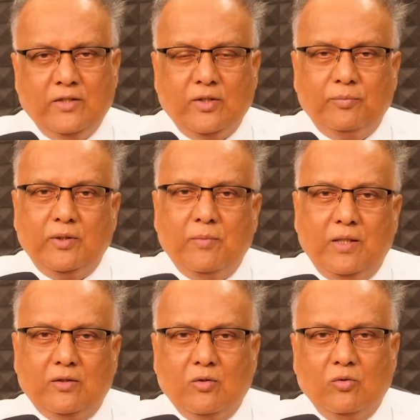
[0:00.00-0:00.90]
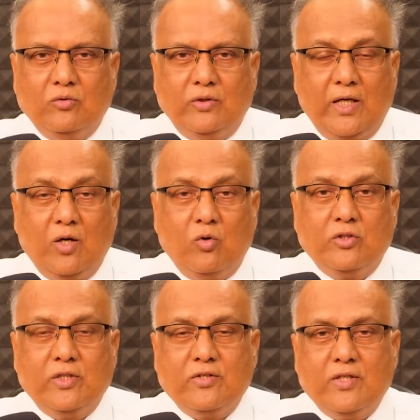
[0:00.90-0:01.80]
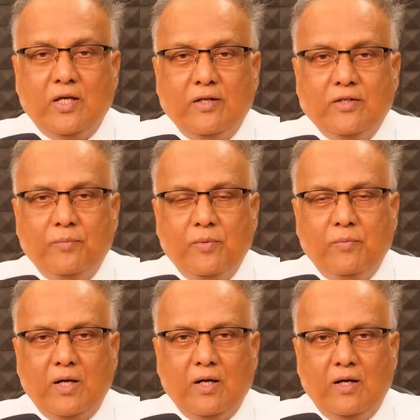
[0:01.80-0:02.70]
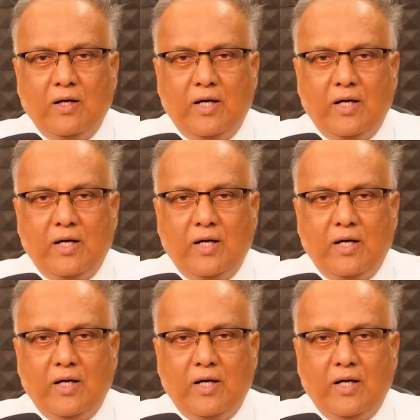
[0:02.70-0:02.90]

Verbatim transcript: చెప్తే మాత్రం తెగ వచ్చేసారని చెప్పి మరలా